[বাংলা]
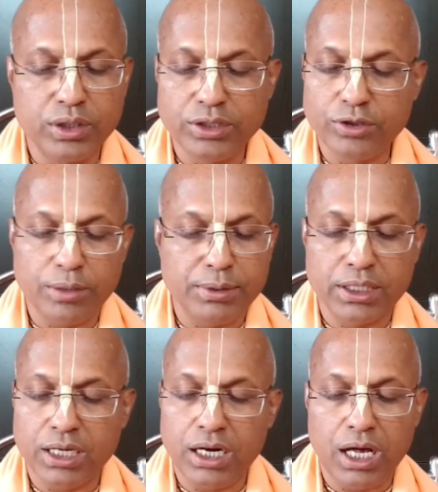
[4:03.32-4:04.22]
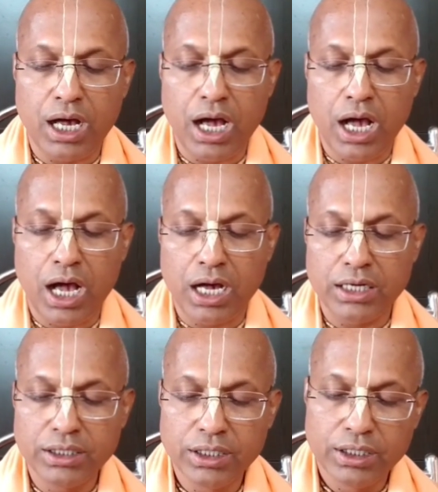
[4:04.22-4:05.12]
যাবে গেলা
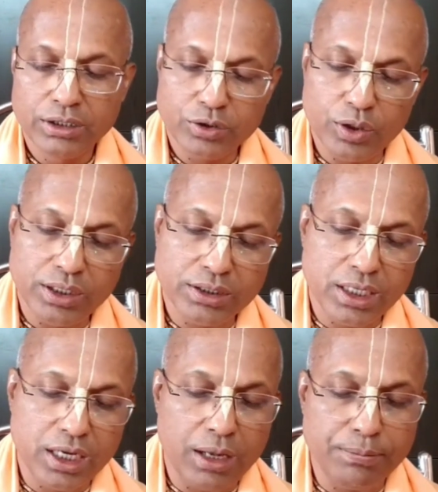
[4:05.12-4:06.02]
সহিতে না